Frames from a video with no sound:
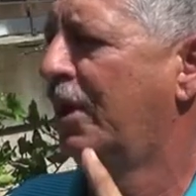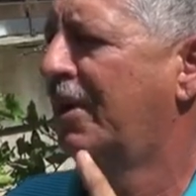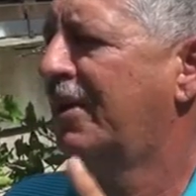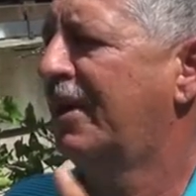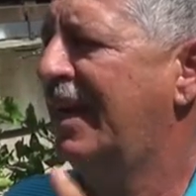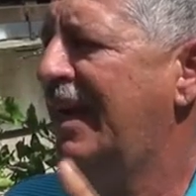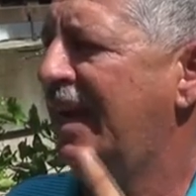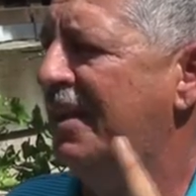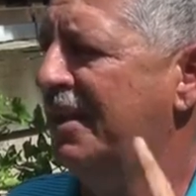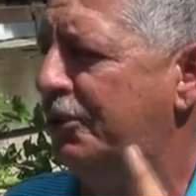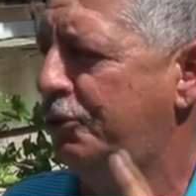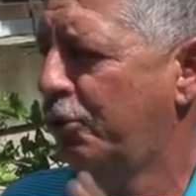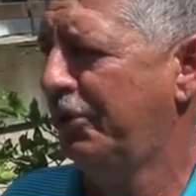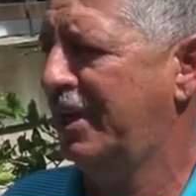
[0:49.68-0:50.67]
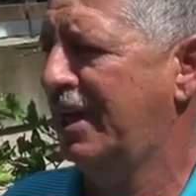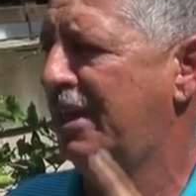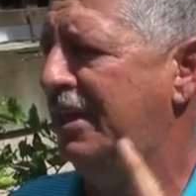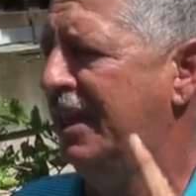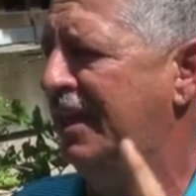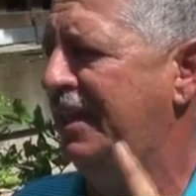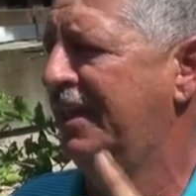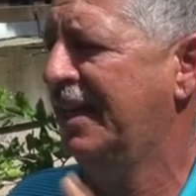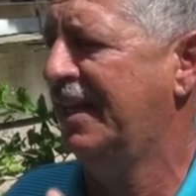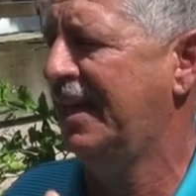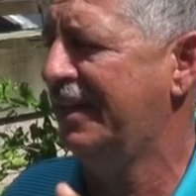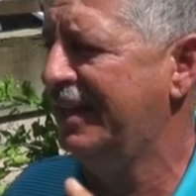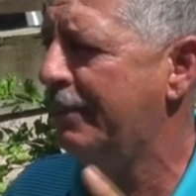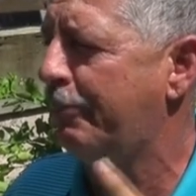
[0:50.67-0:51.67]
que el encargado del
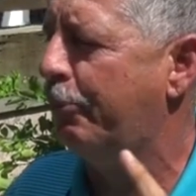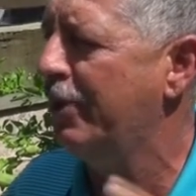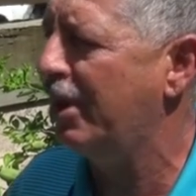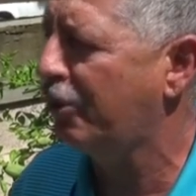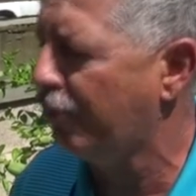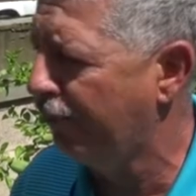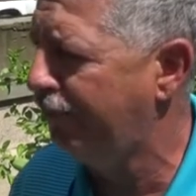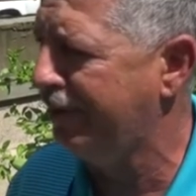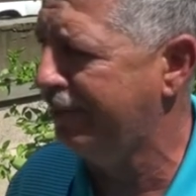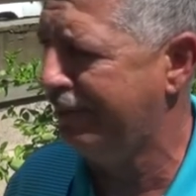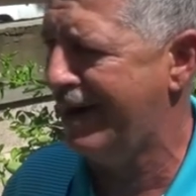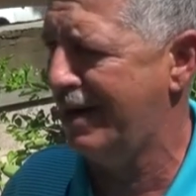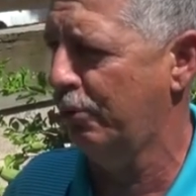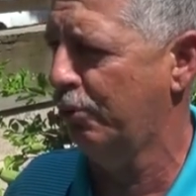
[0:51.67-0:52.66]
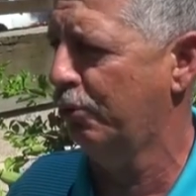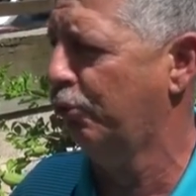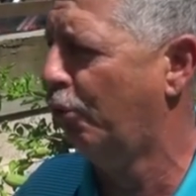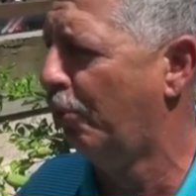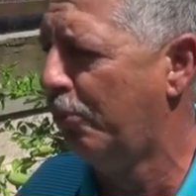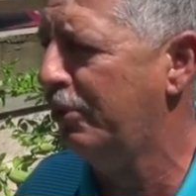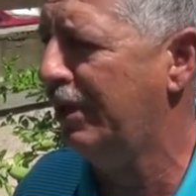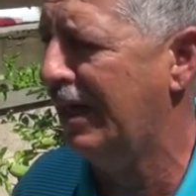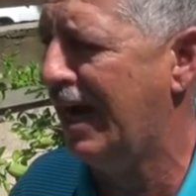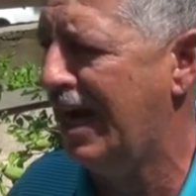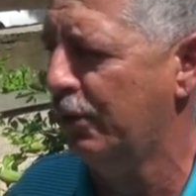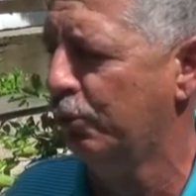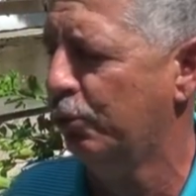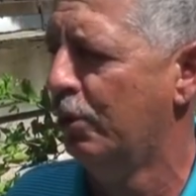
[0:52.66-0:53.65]
departamento pecuario del
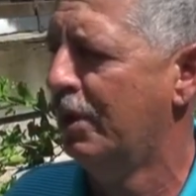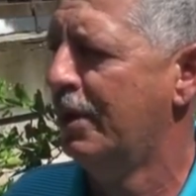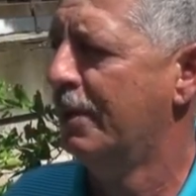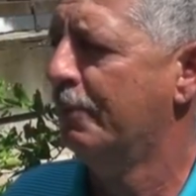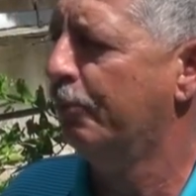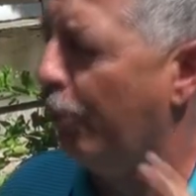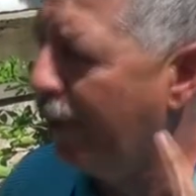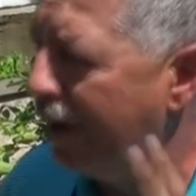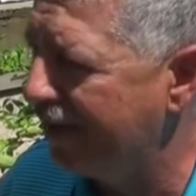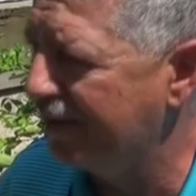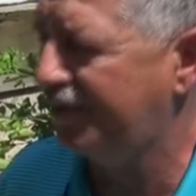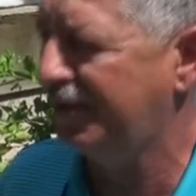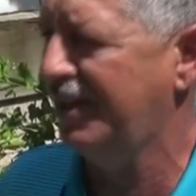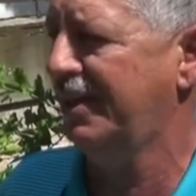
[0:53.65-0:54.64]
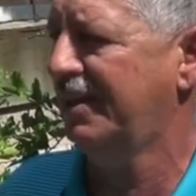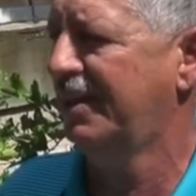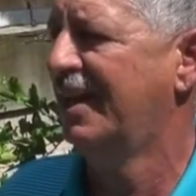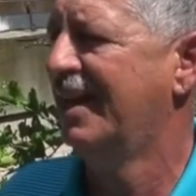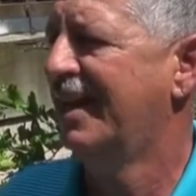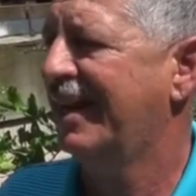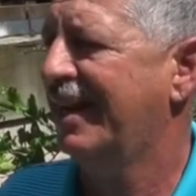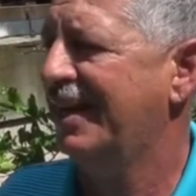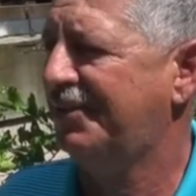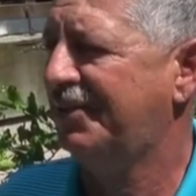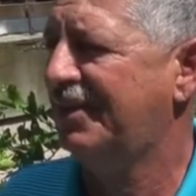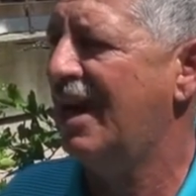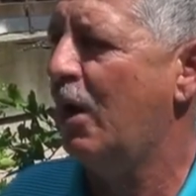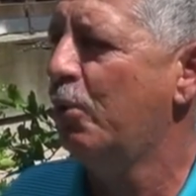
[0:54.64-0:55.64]
Ministerio de Agricultura en Dajabón, el
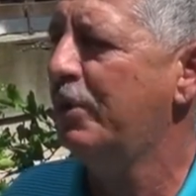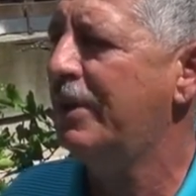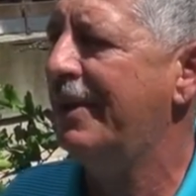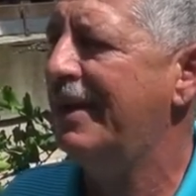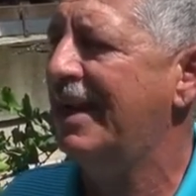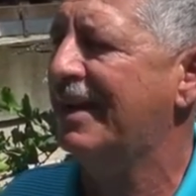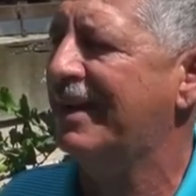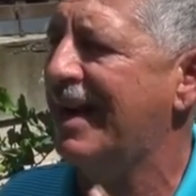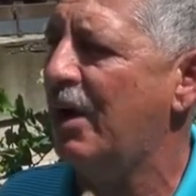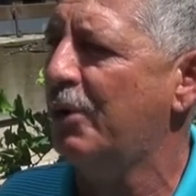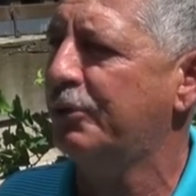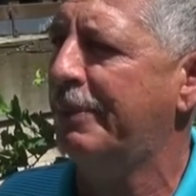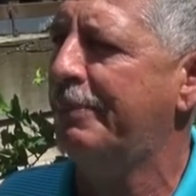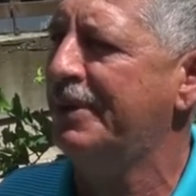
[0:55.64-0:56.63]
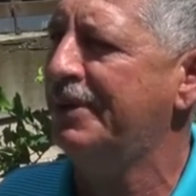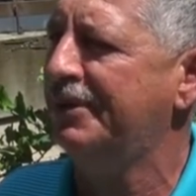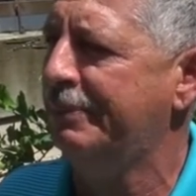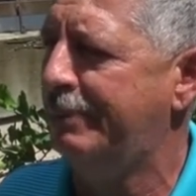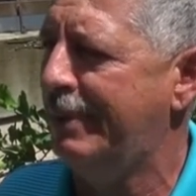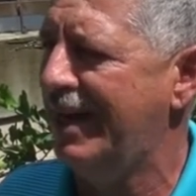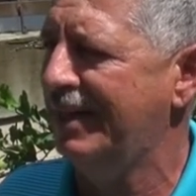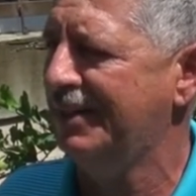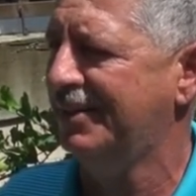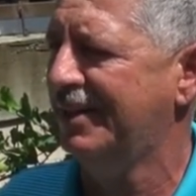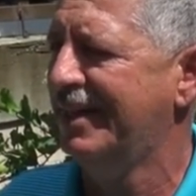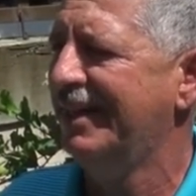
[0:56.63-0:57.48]
veterinario Tilberio Cordero,